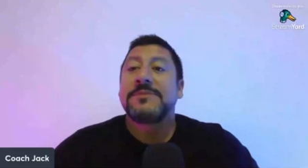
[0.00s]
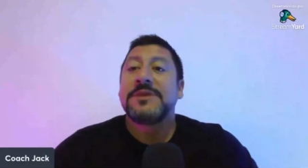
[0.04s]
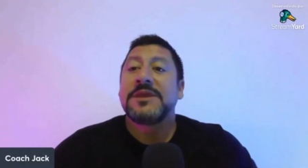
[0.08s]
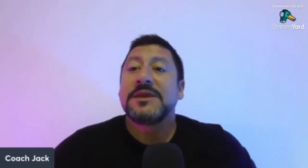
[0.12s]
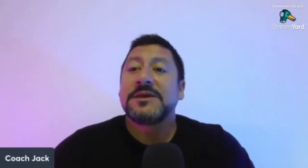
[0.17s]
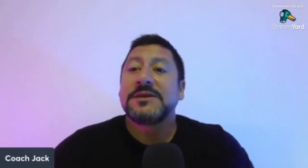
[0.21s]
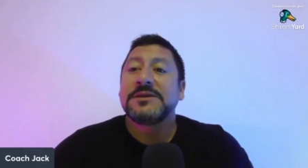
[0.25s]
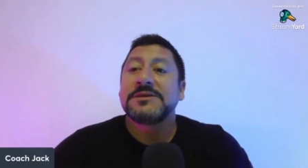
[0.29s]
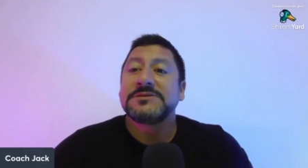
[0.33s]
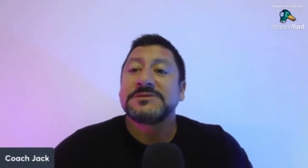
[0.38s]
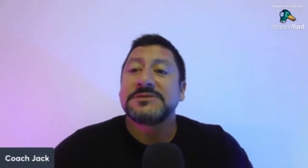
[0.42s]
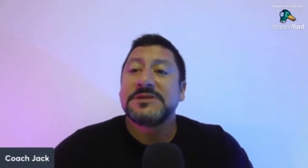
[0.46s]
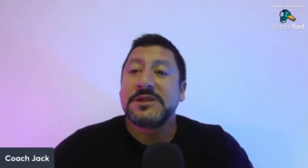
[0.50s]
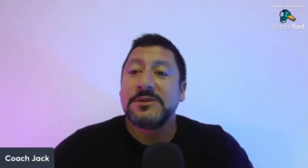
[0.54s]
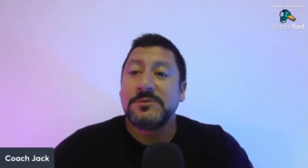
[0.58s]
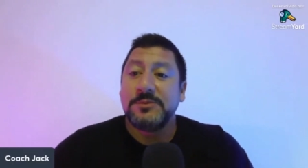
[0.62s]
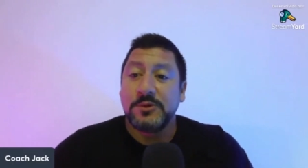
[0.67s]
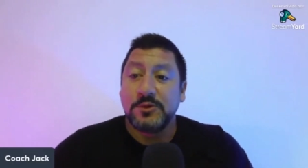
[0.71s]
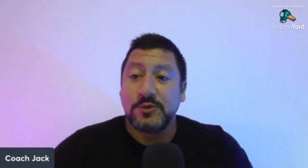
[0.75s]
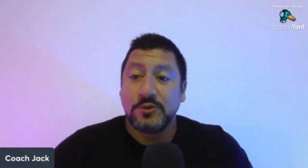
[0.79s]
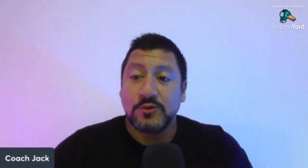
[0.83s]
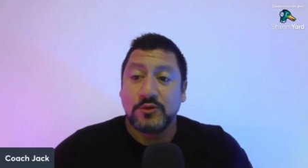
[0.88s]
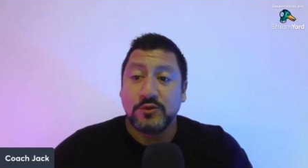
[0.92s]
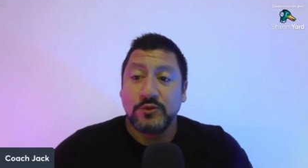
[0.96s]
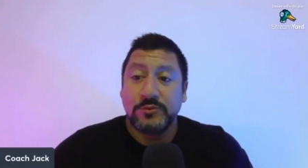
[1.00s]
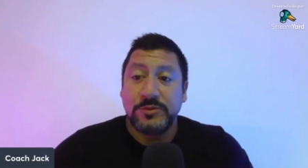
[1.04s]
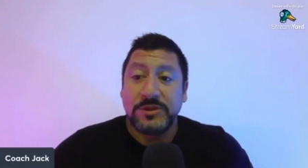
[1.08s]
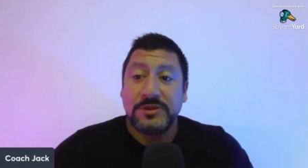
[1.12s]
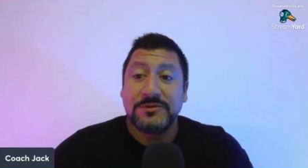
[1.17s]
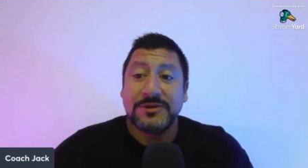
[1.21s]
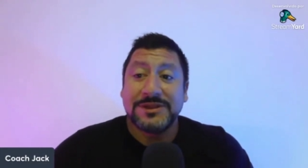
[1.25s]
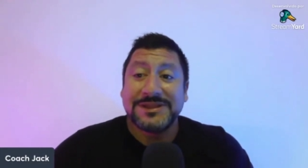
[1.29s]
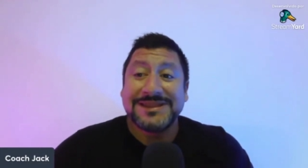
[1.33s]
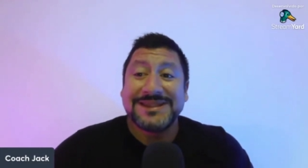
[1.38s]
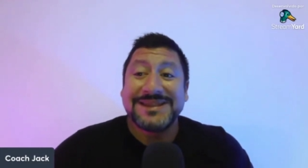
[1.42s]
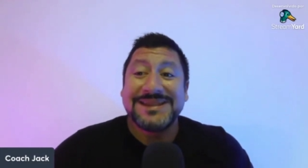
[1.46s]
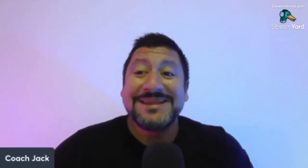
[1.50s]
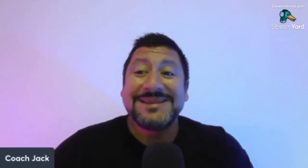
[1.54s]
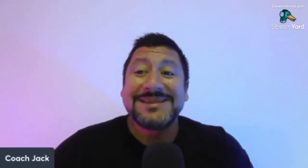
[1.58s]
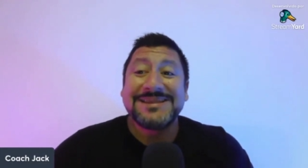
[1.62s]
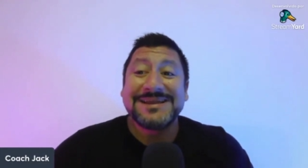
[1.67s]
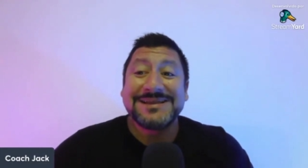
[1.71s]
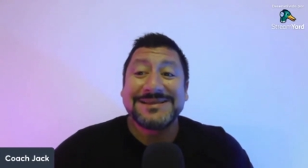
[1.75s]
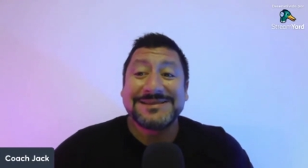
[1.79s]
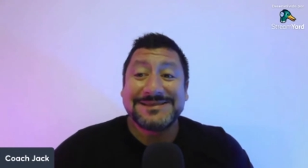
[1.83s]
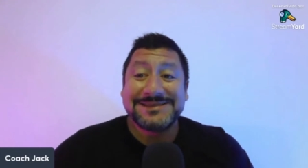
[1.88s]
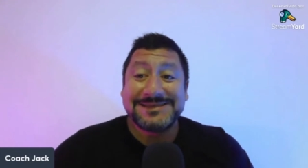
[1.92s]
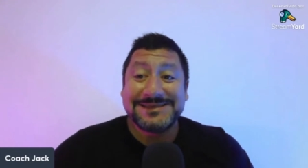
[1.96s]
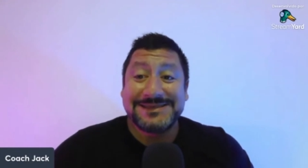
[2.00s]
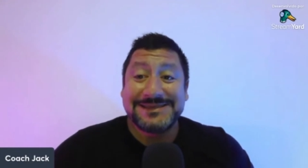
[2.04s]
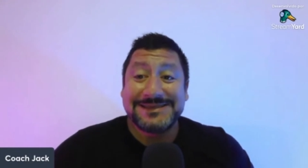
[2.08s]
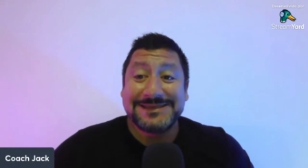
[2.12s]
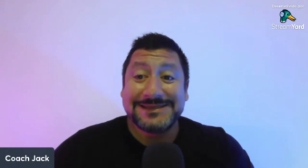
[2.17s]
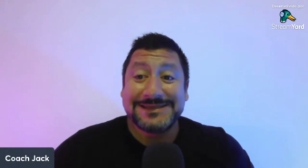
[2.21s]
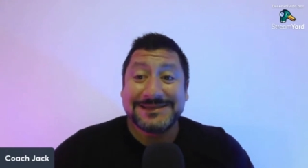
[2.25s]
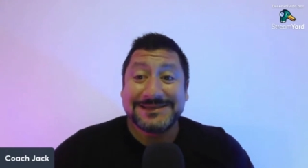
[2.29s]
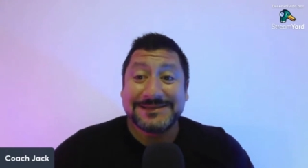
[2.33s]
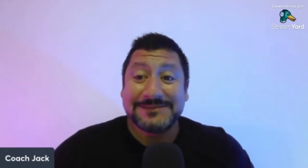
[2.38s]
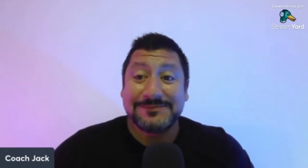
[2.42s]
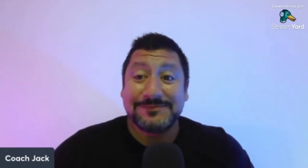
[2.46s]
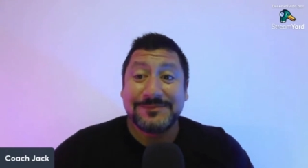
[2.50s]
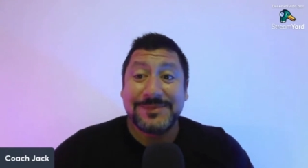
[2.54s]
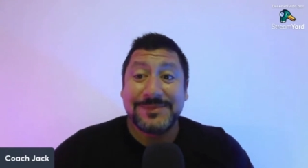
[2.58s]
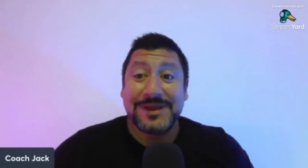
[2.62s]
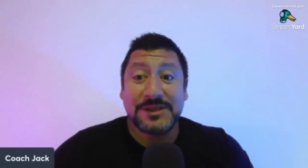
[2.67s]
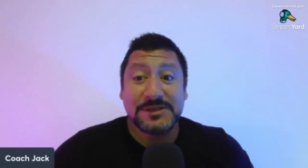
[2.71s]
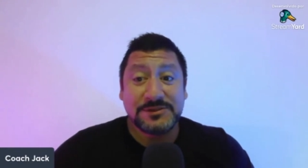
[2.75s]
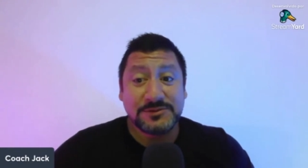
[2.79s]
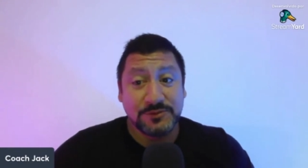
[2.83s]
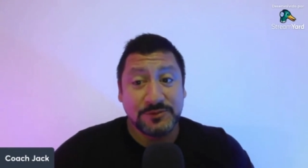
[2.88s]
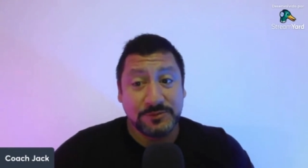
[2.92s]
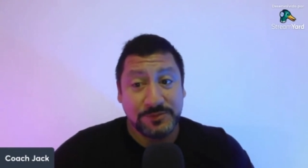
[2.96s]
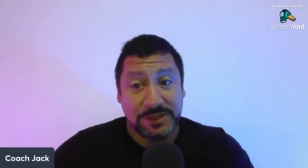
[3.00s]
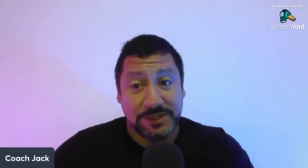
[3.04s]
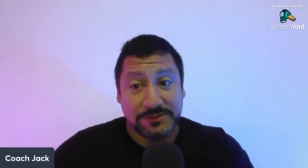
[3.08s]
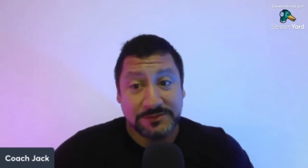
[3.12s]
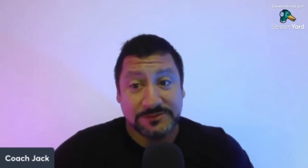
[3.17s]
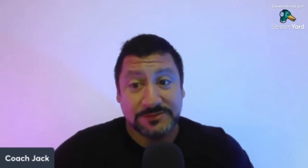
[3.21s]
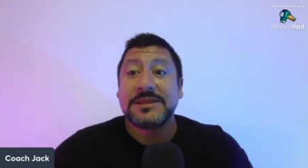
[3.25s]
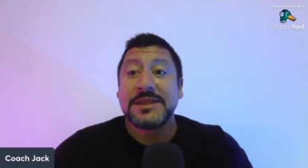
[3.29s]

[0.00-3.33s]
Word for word: Minha ex terminou comigo há 30 dias, mais ou menos.